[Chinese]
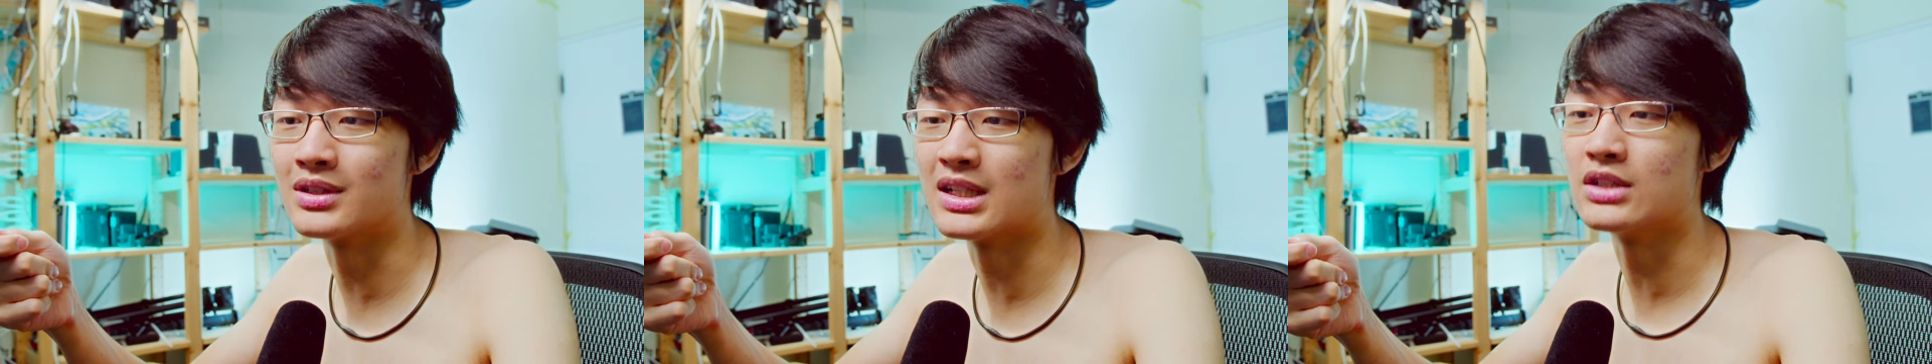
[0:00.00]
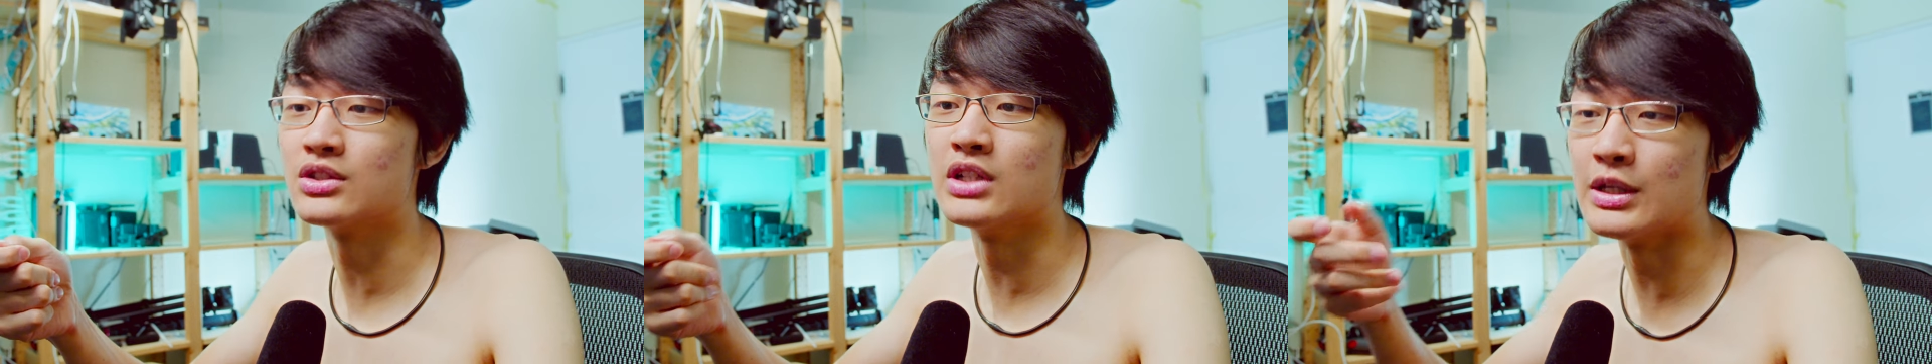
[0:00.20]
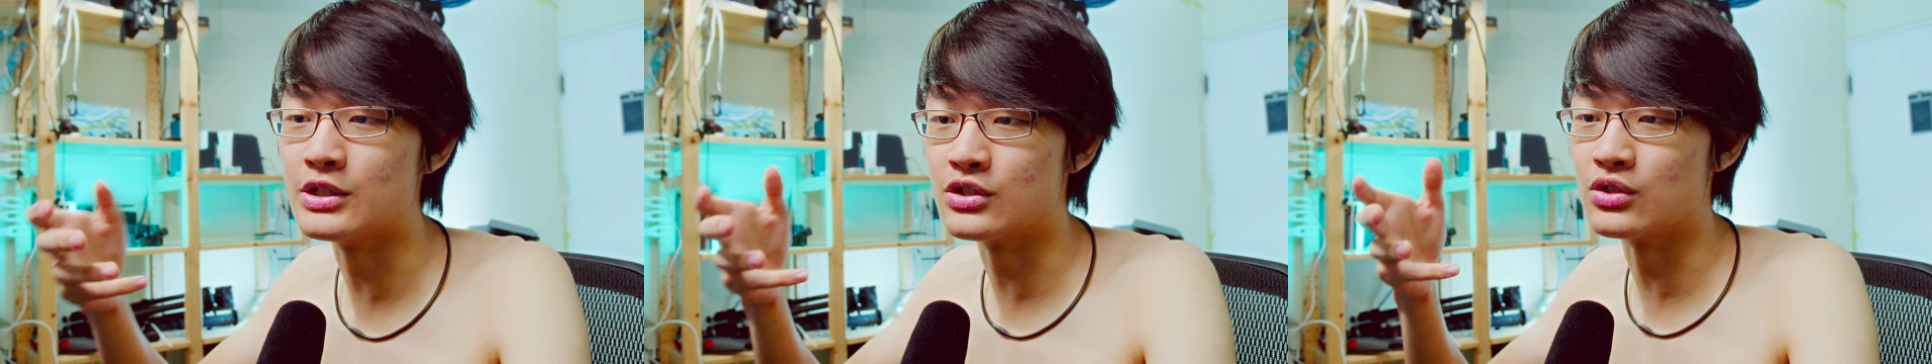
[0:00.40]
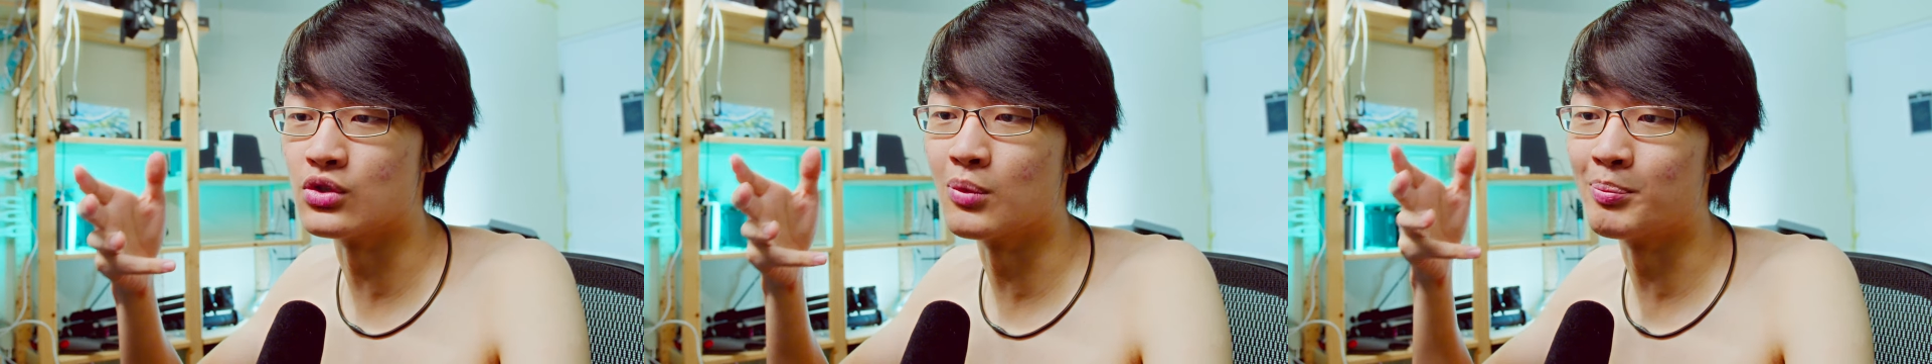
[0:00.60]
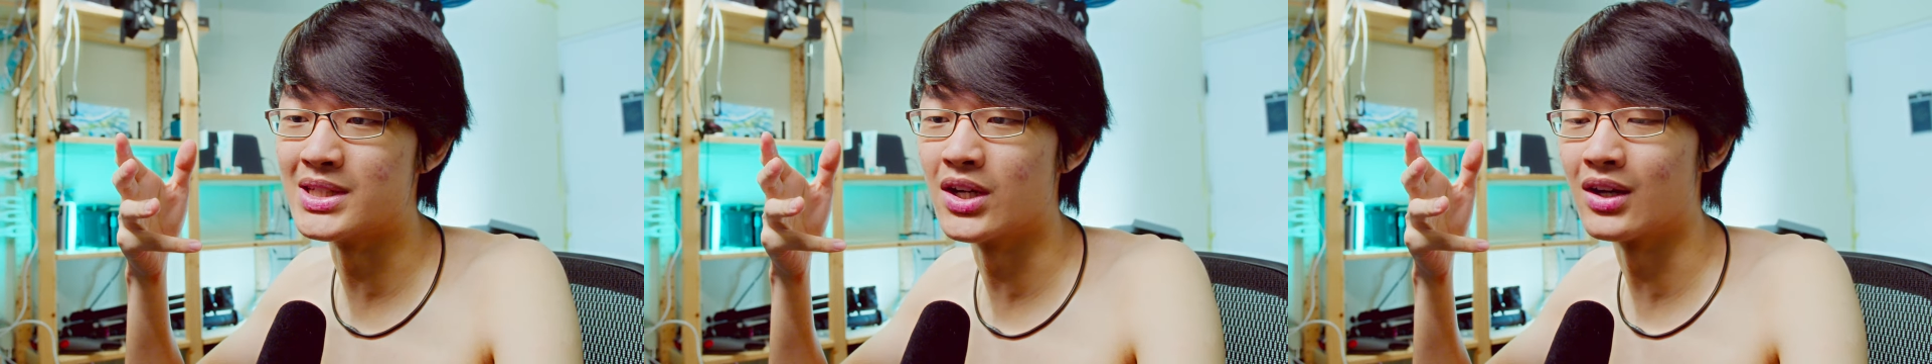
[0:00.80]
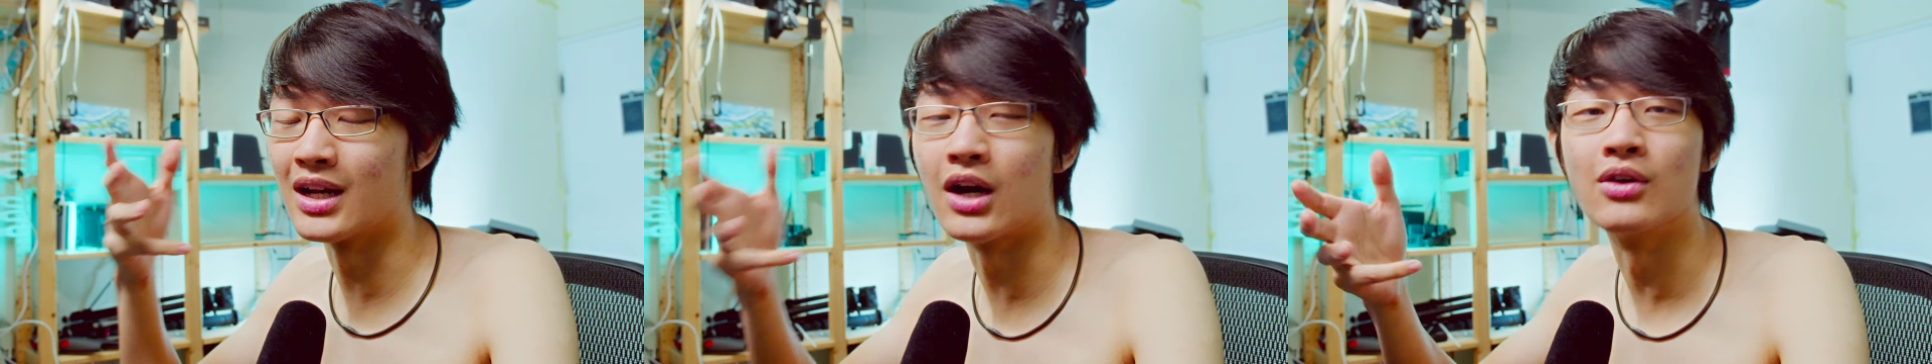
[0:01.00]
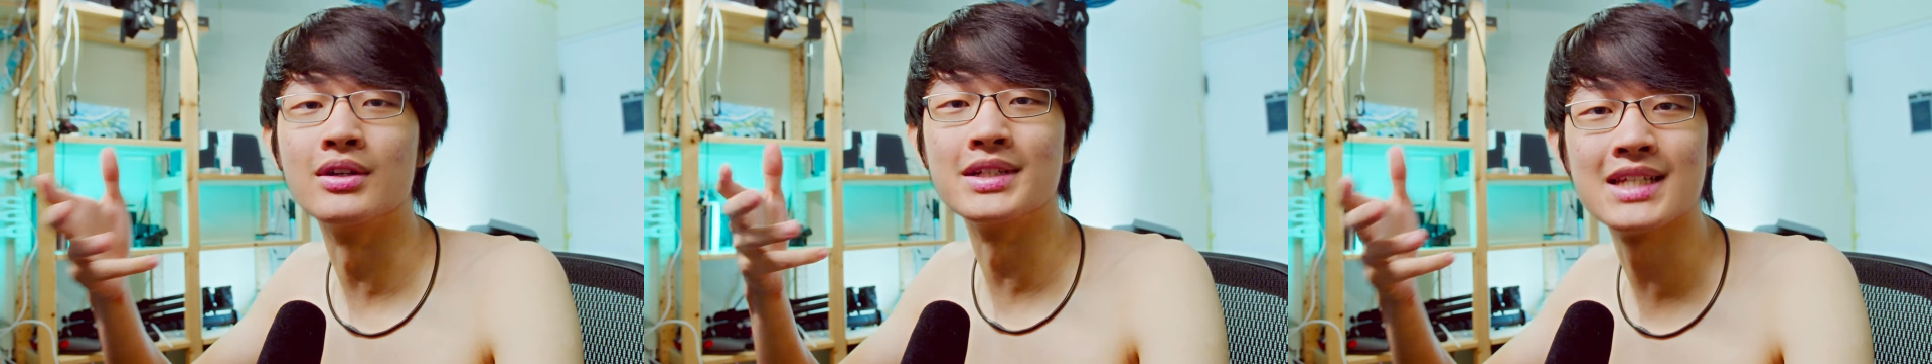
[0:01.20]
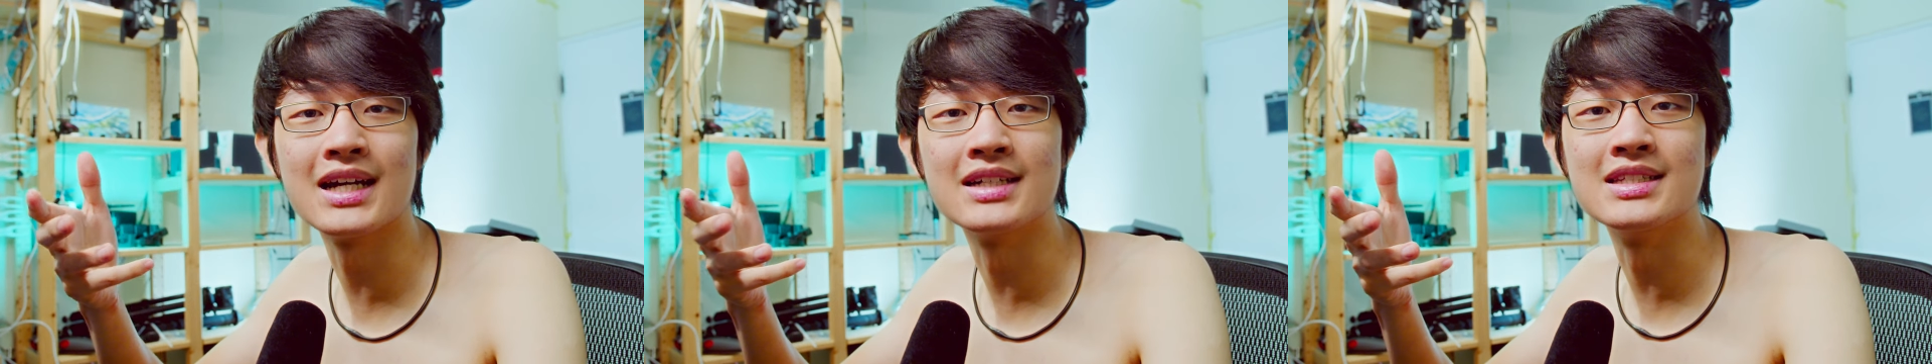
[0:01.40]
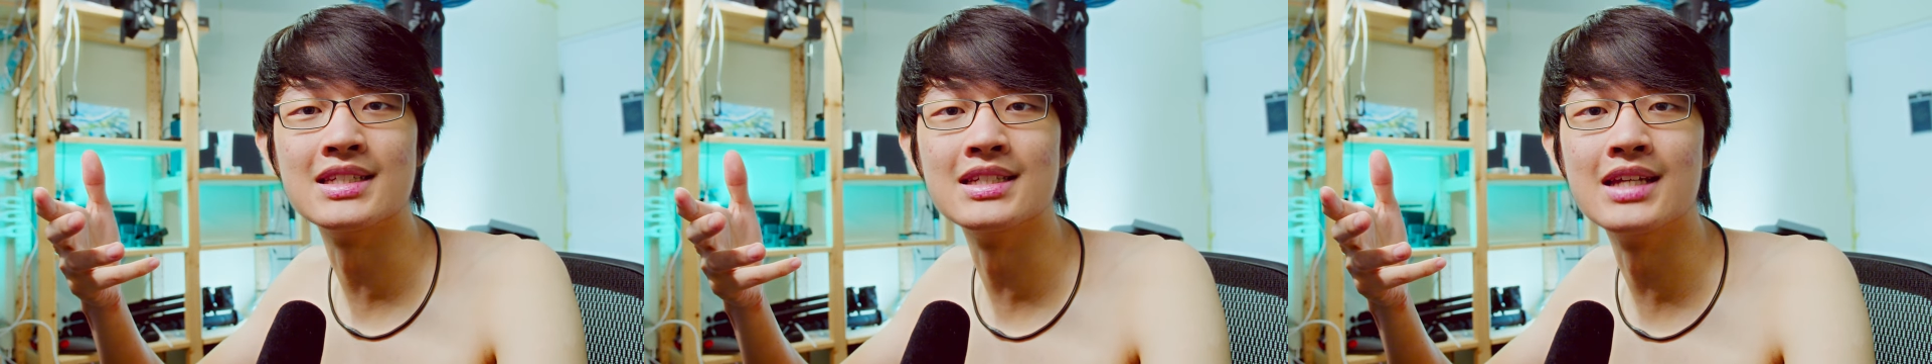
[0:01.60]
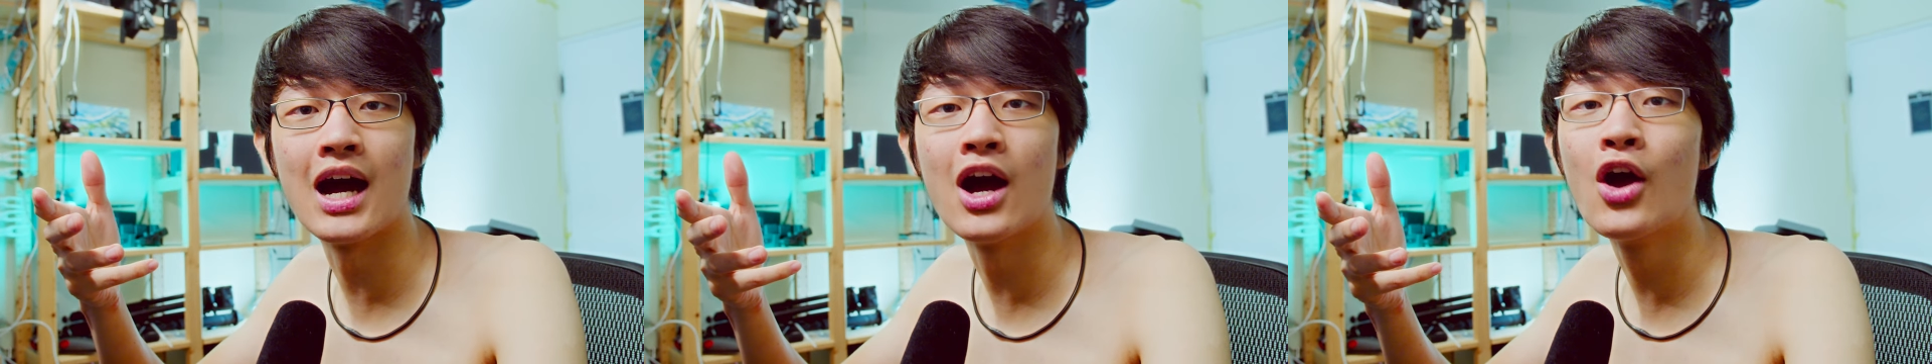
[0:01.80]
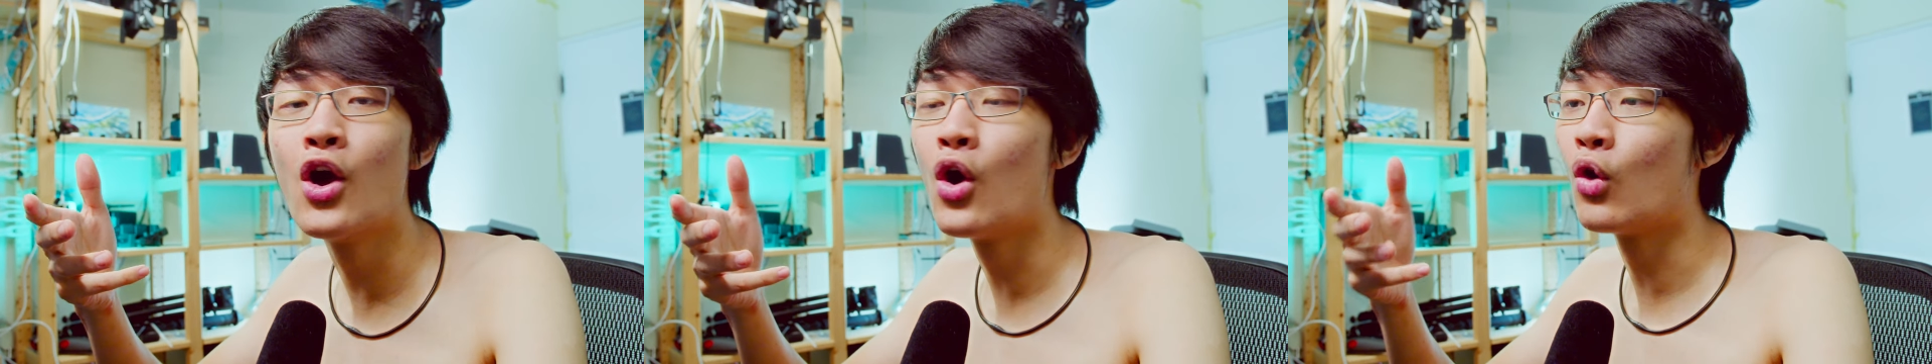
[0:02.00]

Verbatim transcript: 像是你使用比较老的相机啊，